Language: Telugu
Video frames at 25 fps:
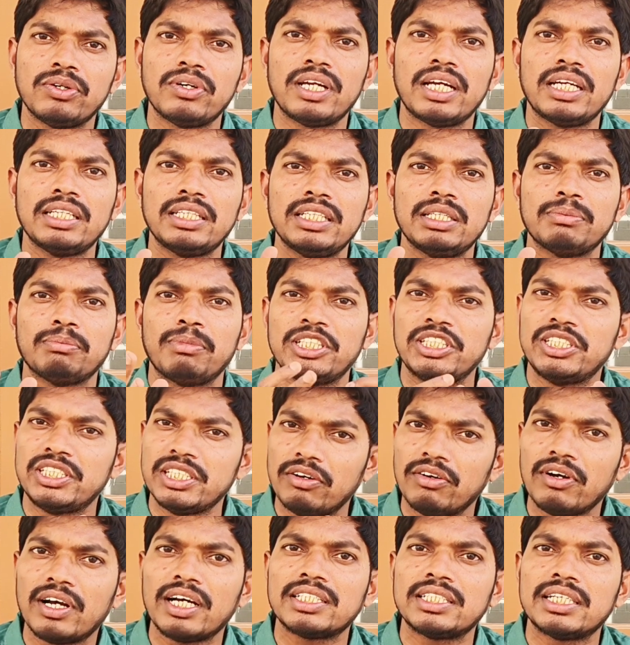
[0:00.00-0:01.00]
ఒక్కరికైతే ఇది మంచి
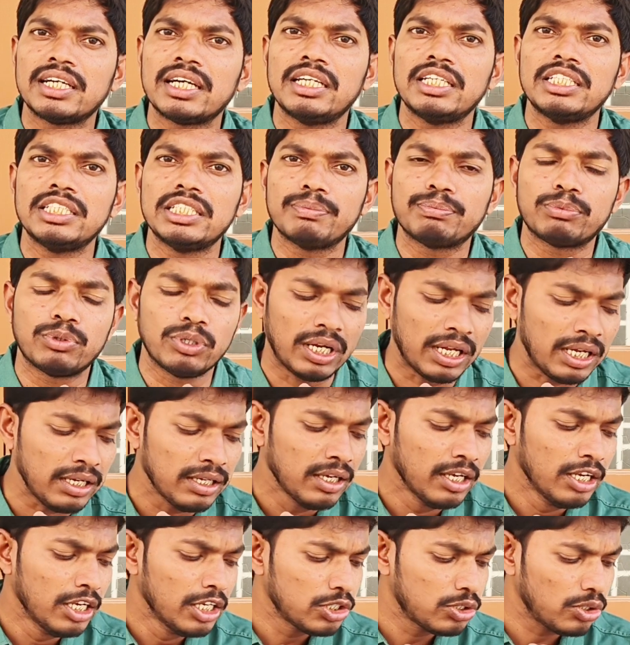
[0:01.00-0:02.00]
అవకాశంగా నేను చెప్తున్నా
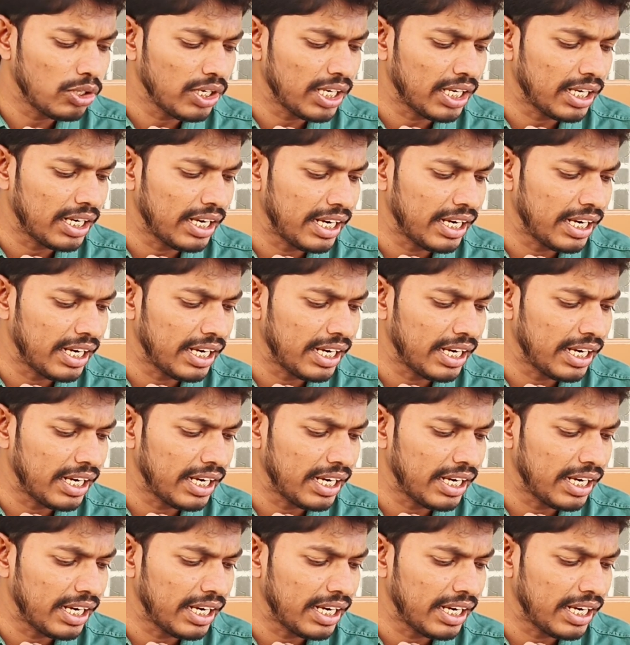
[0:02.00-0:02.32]
సో ఇక